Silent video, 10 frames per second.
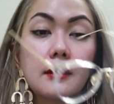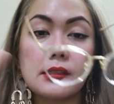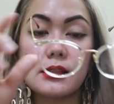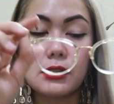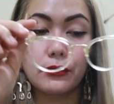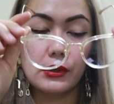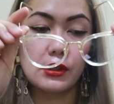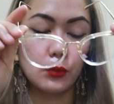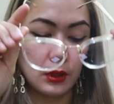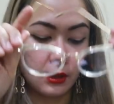this is the
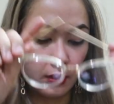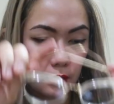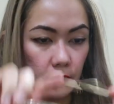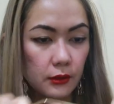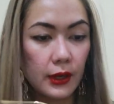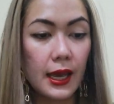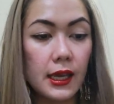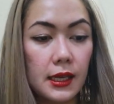first one. Okay?